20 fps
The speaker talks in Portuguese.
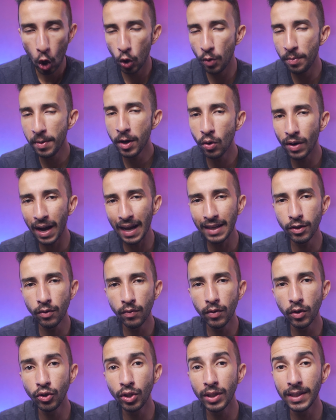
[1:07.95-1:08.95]
No meu caso,
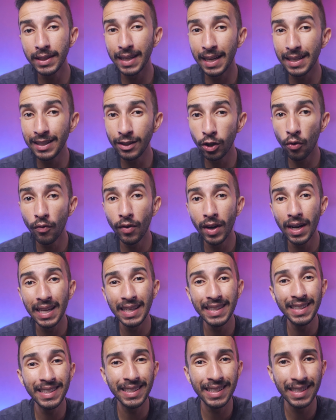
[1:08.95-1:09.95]
eu vou utilizar esse
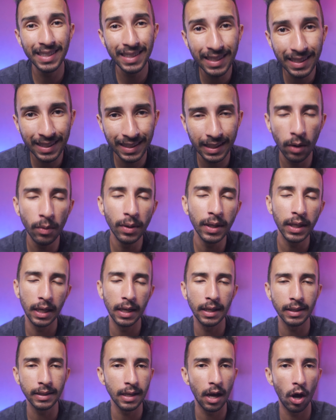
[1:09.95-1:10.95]
overlay de transição aqui
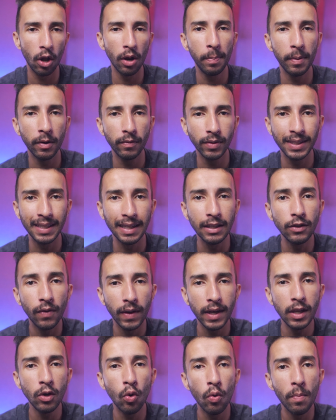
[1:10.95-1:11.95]
nessa aula para vocês
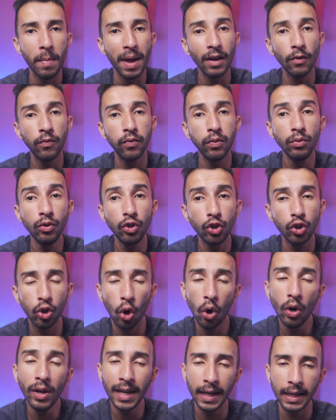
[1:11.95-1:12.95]
verem como é que
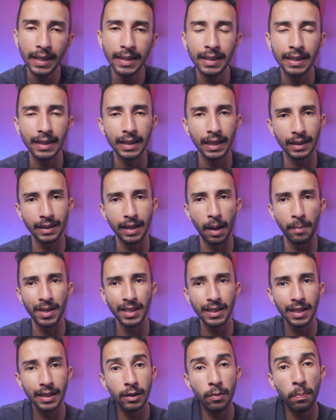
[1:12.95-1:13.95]
funciona esse
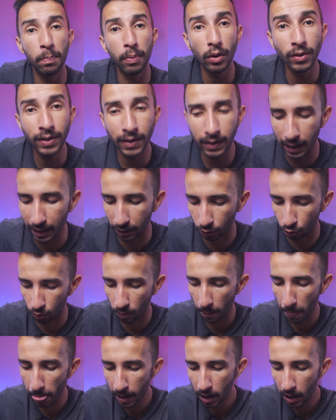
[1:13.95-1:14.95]
tratamento, esse processo.